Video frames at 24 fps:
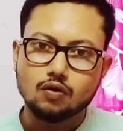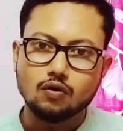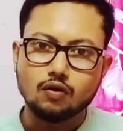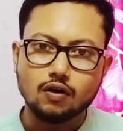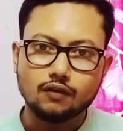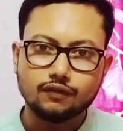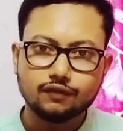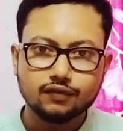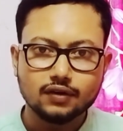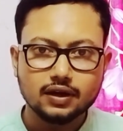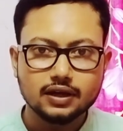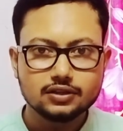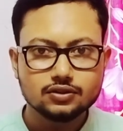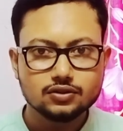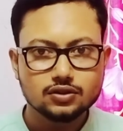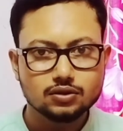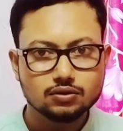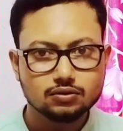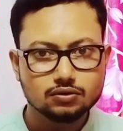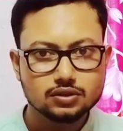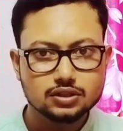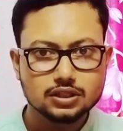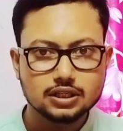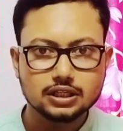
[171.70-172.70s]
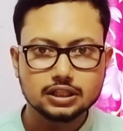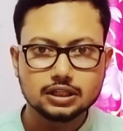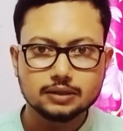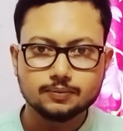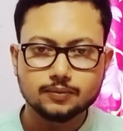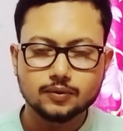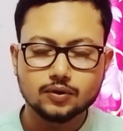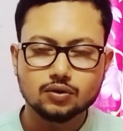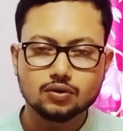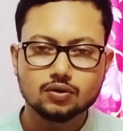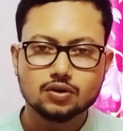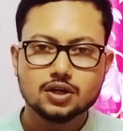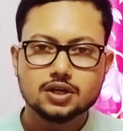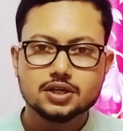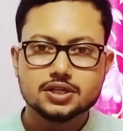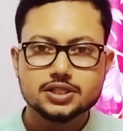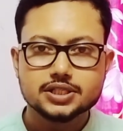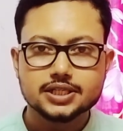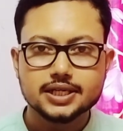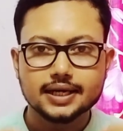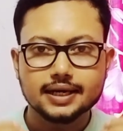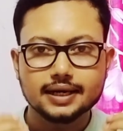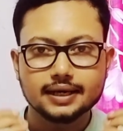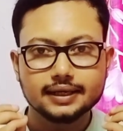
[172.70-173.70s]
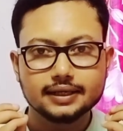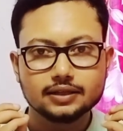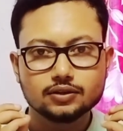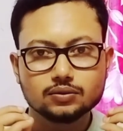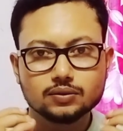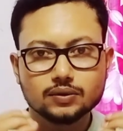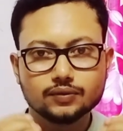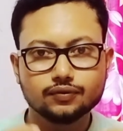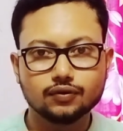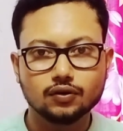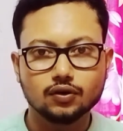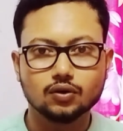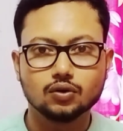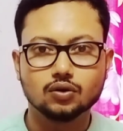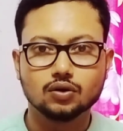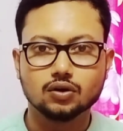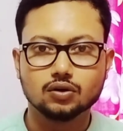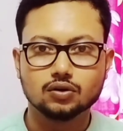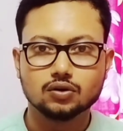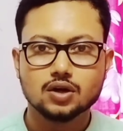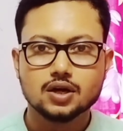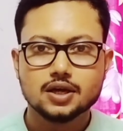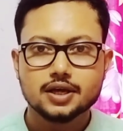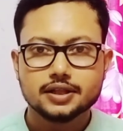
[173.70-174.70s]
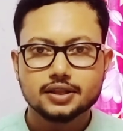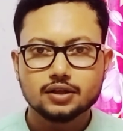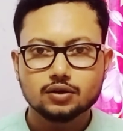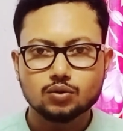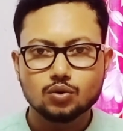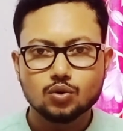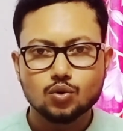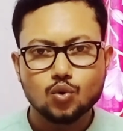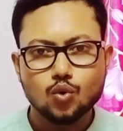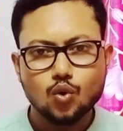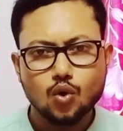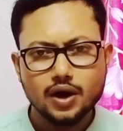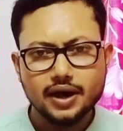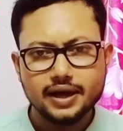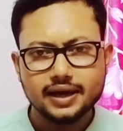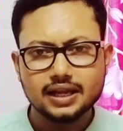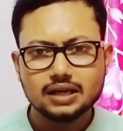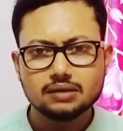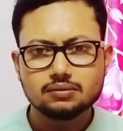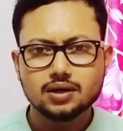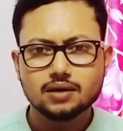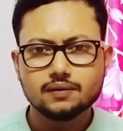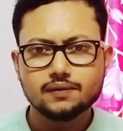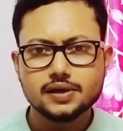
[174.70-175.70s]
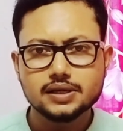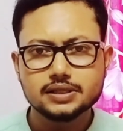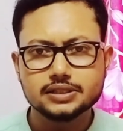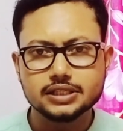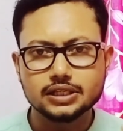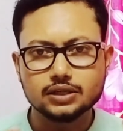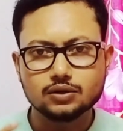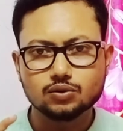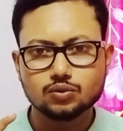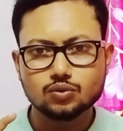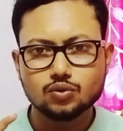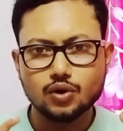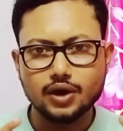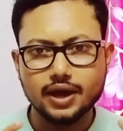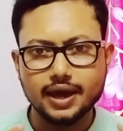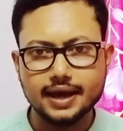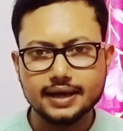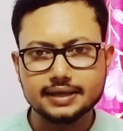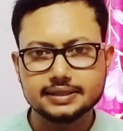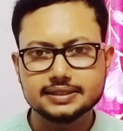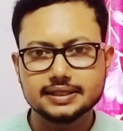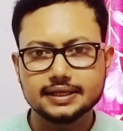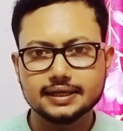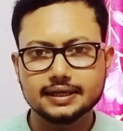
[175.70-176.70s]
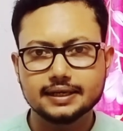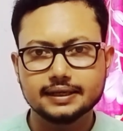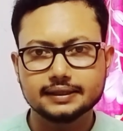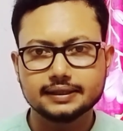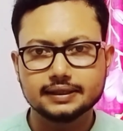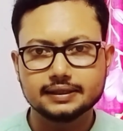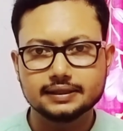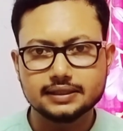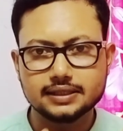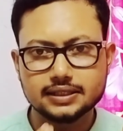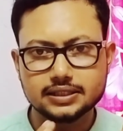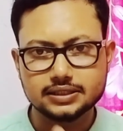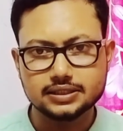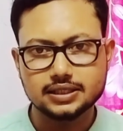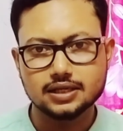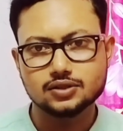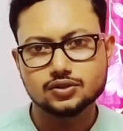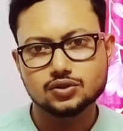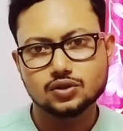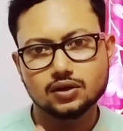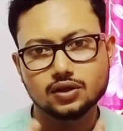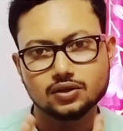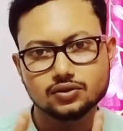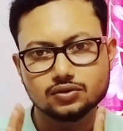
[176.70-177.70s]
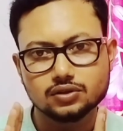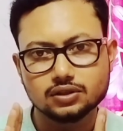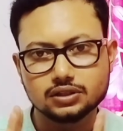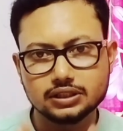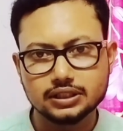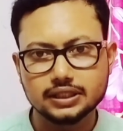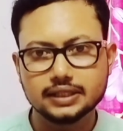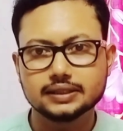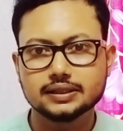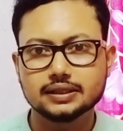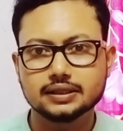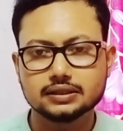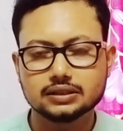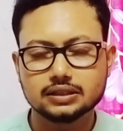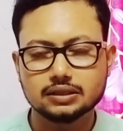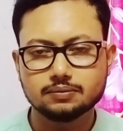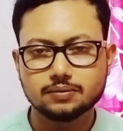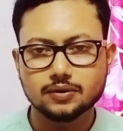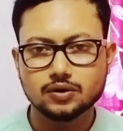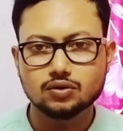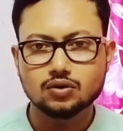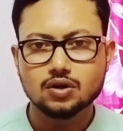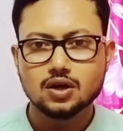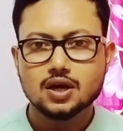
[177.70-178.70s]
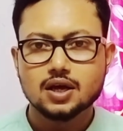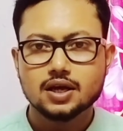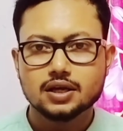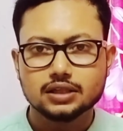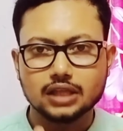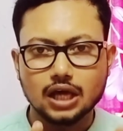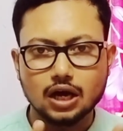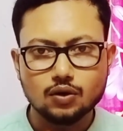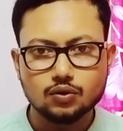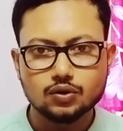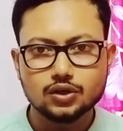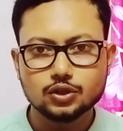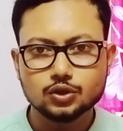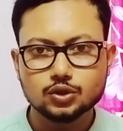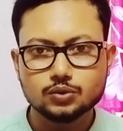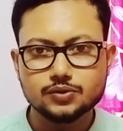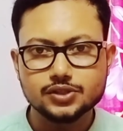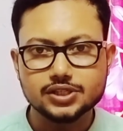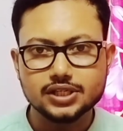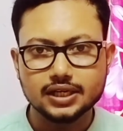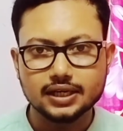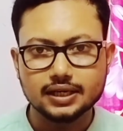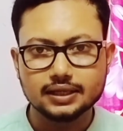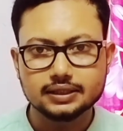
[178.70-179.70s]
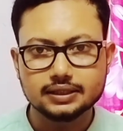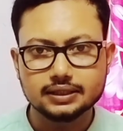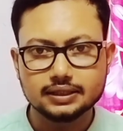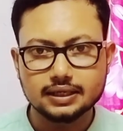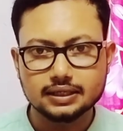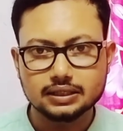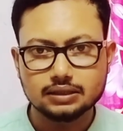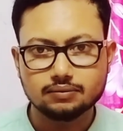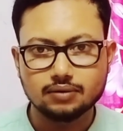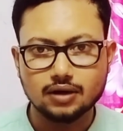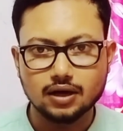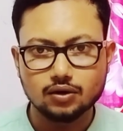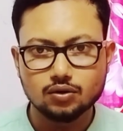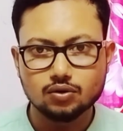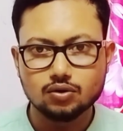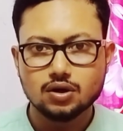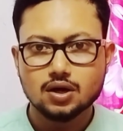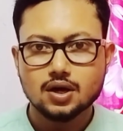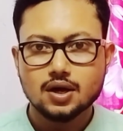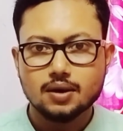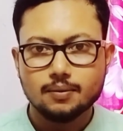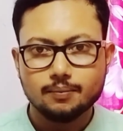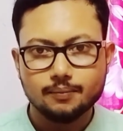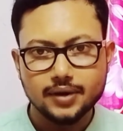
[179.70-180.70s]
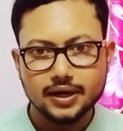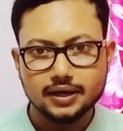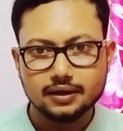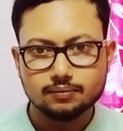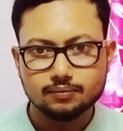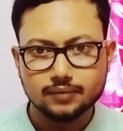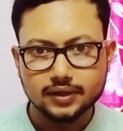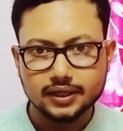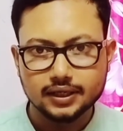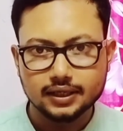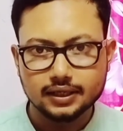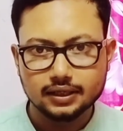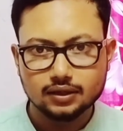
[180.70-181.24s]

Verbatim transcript: অফলাইন যদি কোনো জায়গাতে পড়ো সেখানেই তুমি ফলো করো দেখো ভাবে যে কোনো এক জায়গাতে নিষ্ঠার সঙ্গে যদি টিকে থাকতে পারো তাহলে তুমি সেখান থেকে একটা ভালো মানে